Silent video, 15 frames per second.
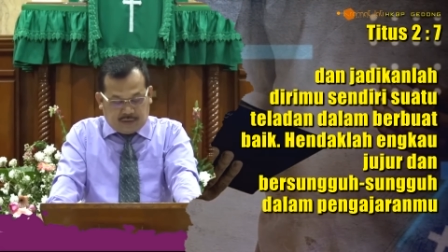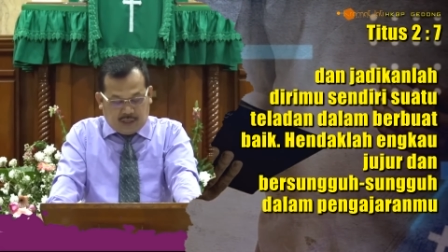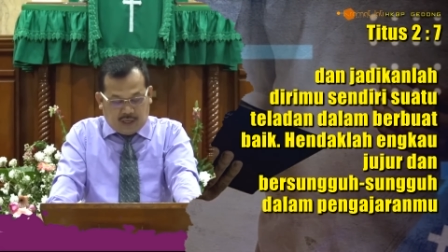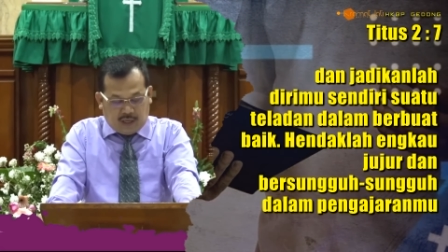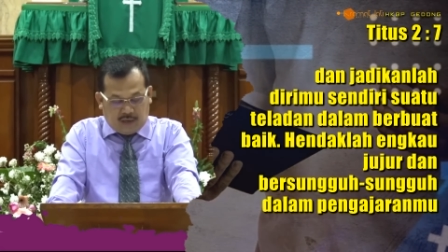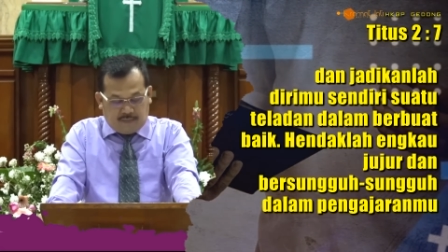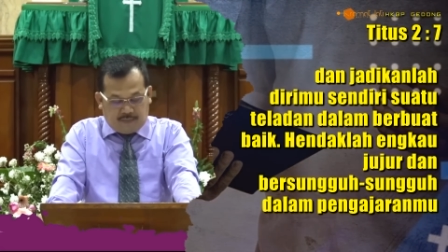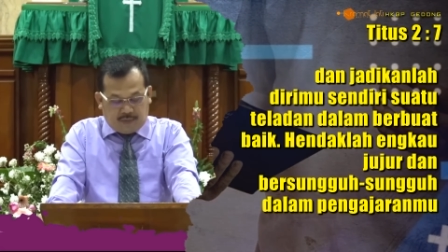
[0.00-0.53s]

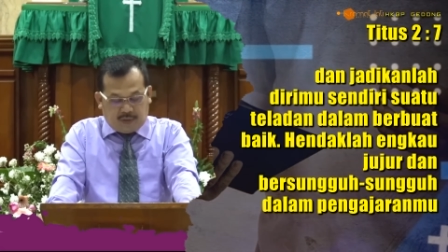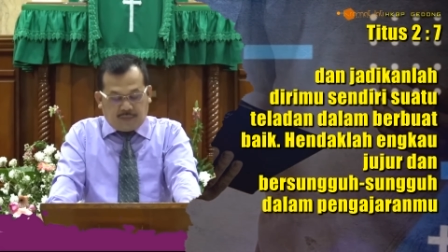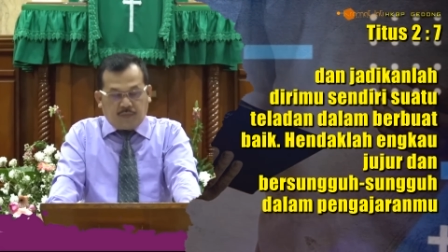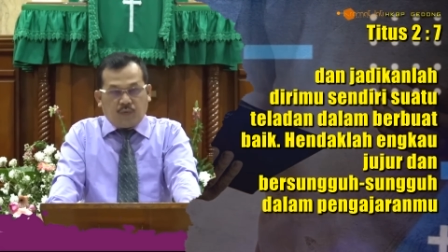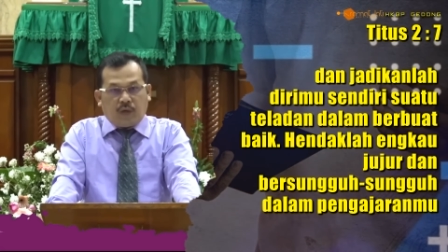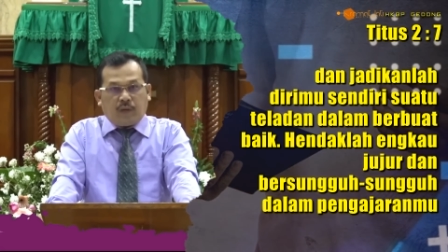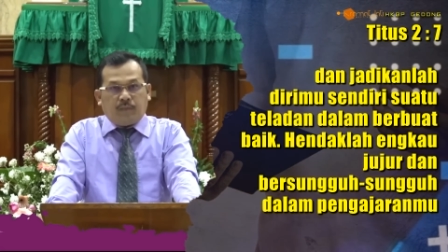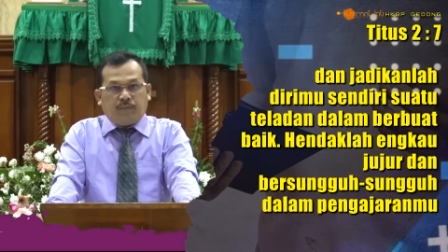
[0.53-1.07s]
dalam
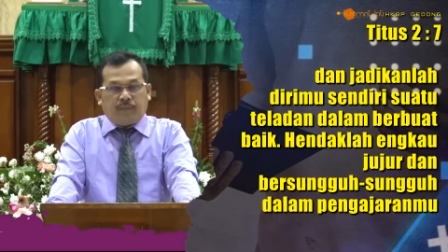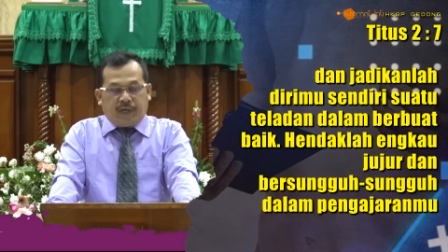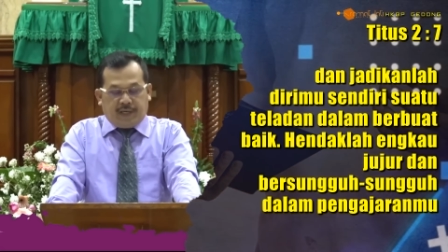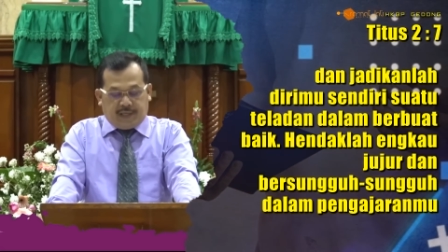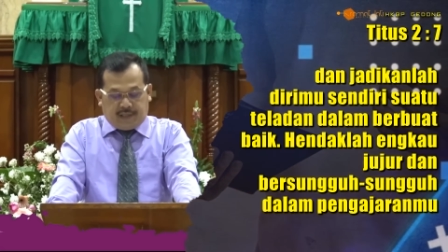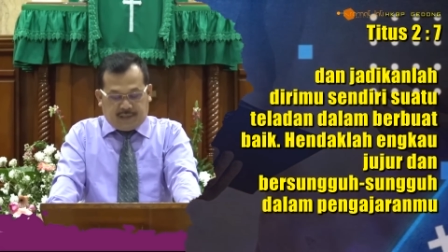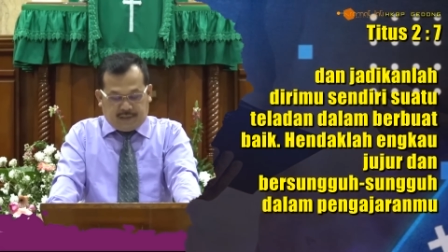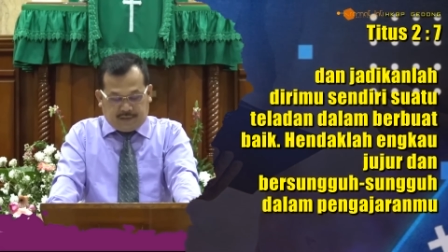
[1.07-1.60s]
berbuat
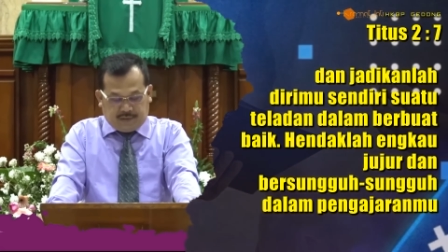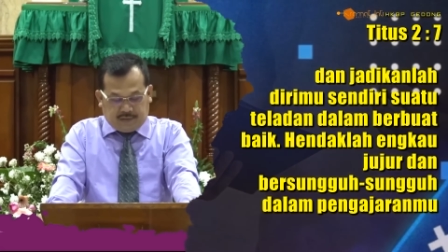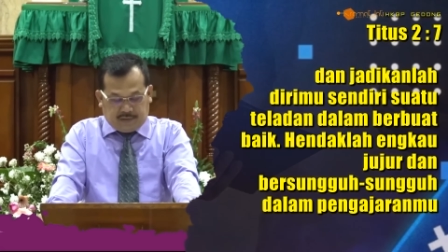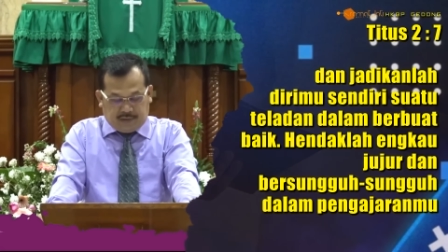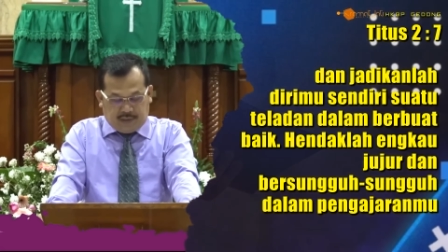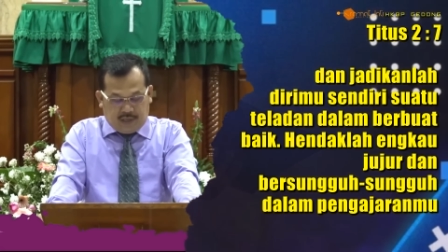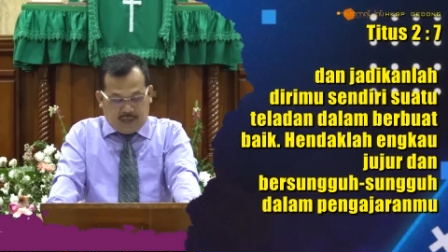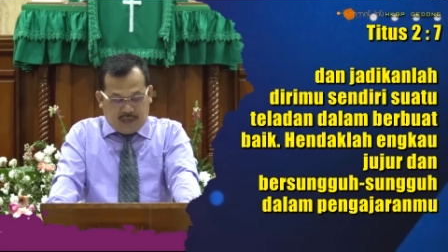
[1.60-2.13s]
baik
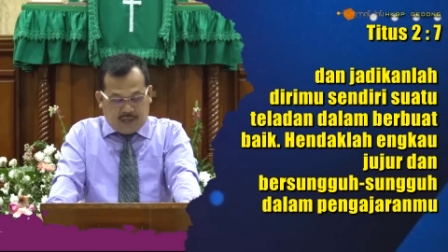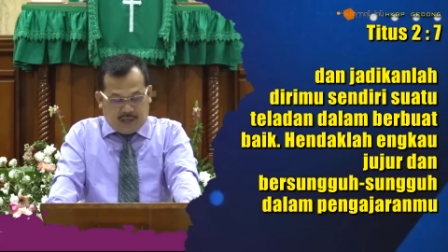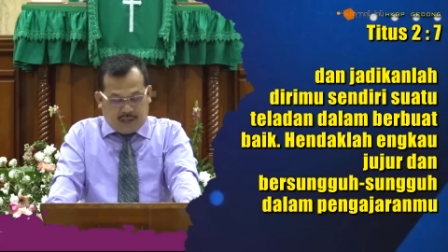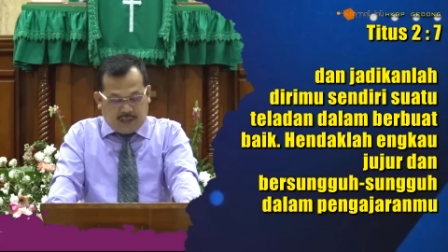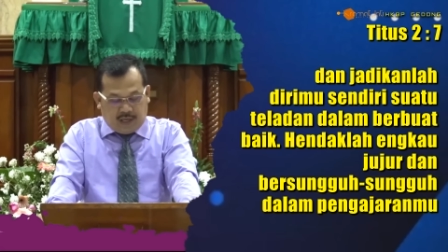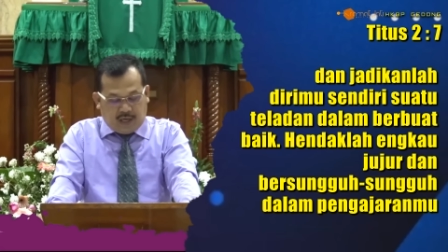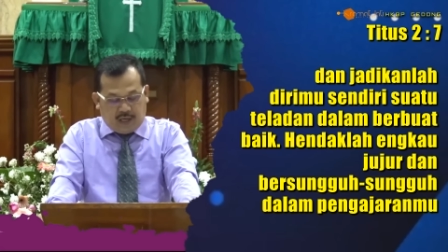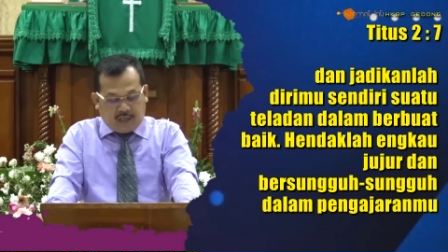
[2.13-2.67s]

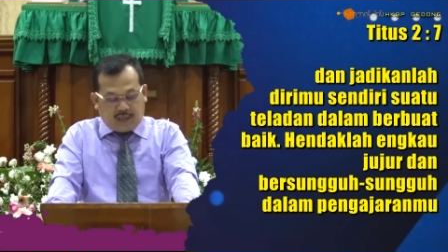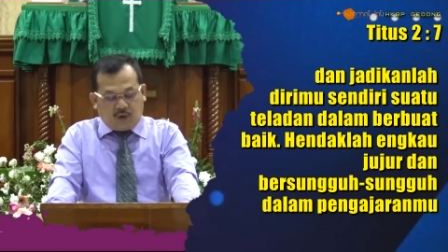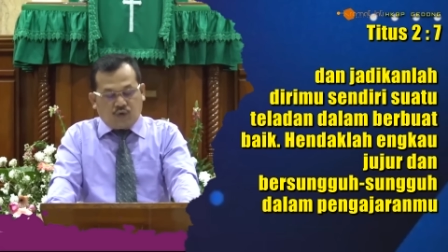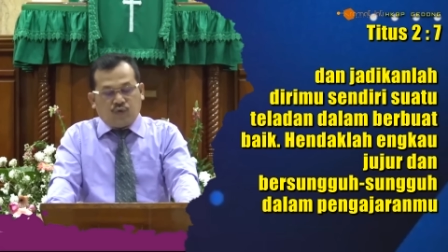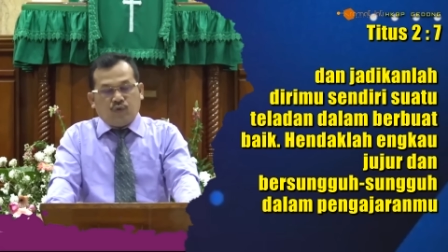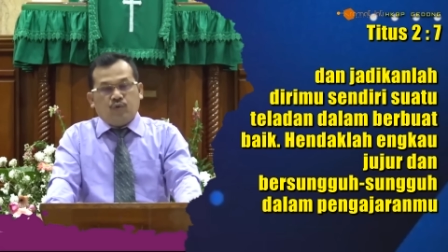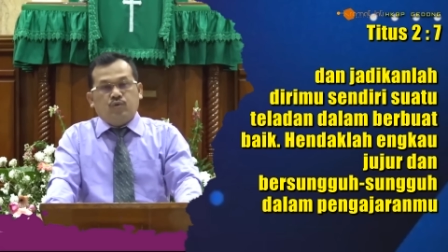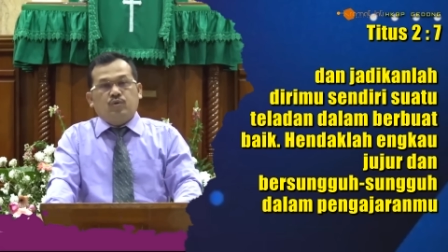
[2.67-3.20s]
dalam
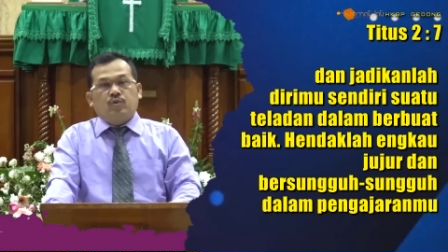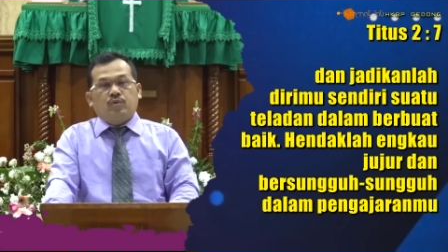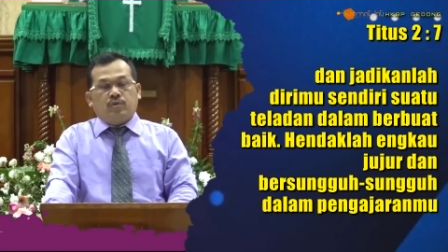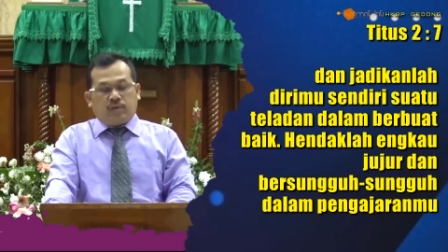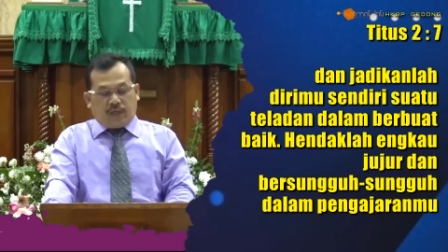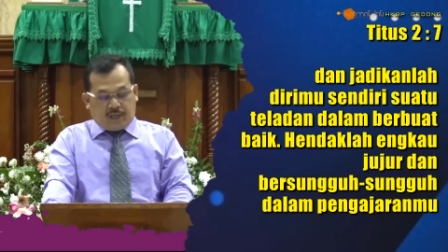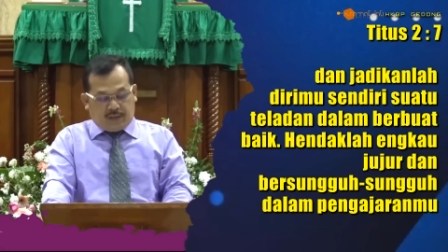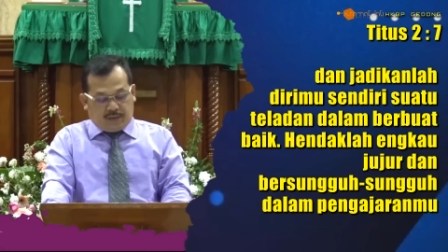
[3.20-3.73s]
engkau
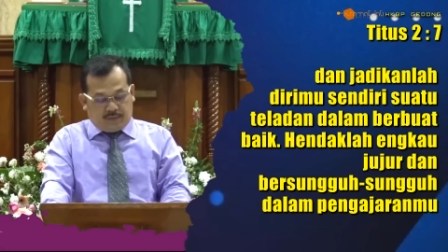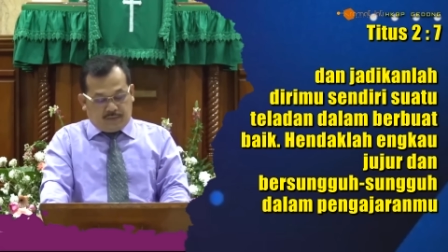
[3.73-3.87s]
jujur